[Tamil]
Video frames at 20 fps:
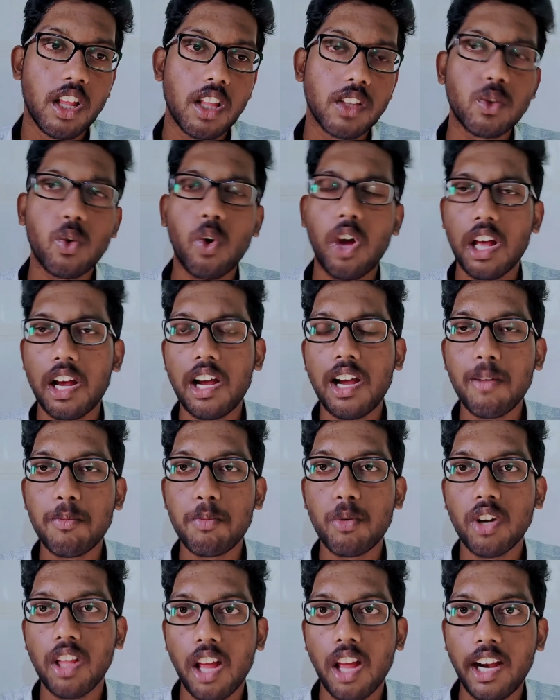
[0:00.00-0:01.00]
ஸோ அங்கே
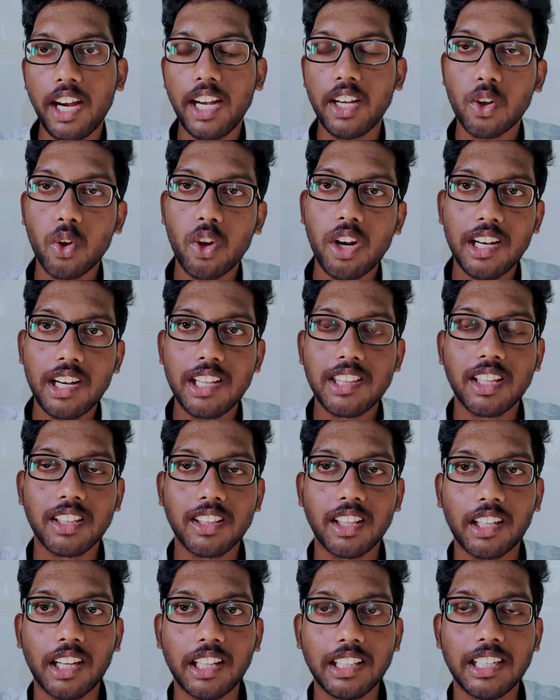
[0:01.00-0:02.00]
போனால் அங்கே இன்னொரு அடி
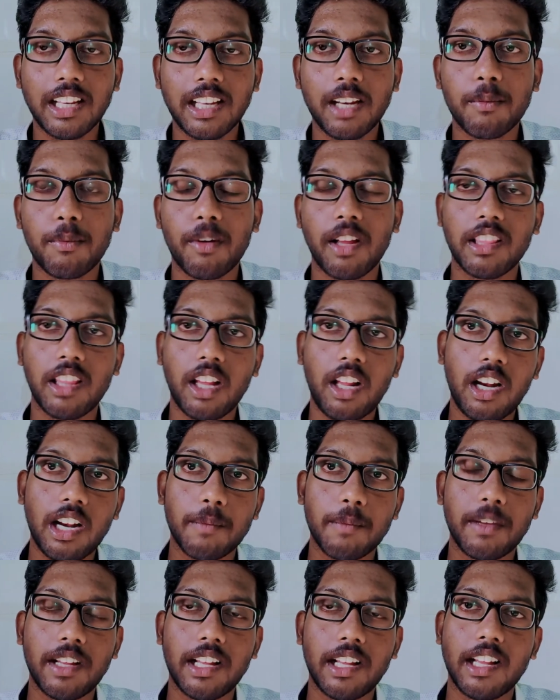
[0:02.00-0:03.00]
தந்தாங்க அது என்னன்னு பார்த்தா நம்ம